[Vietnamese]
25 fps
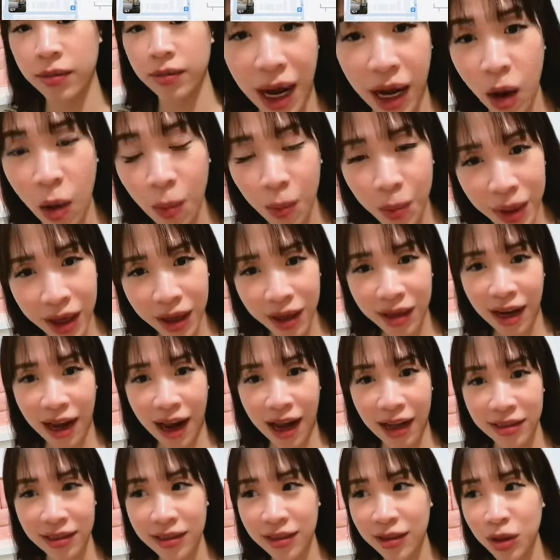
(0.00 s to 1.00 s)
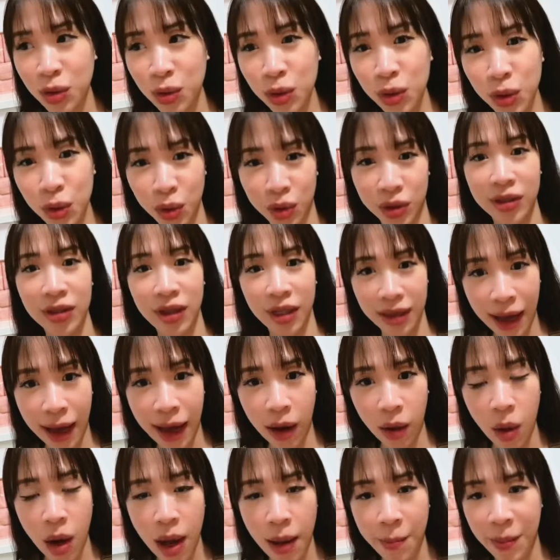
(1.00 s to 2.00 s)
không biết là run rủi như thế
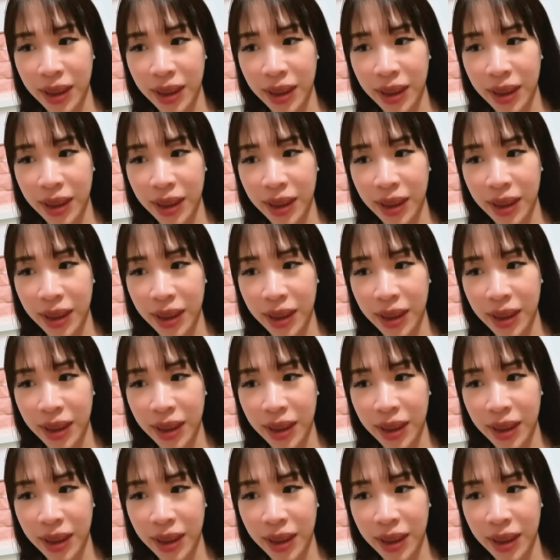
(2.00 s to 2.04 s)
nào